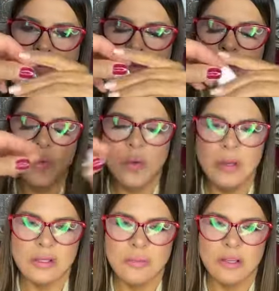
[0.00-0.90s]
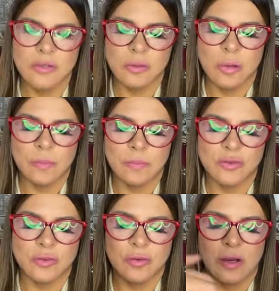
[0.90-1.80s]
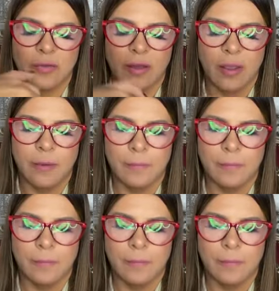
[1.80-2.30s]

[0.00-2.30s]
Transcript: Duas, mais uma. Giovana, vai.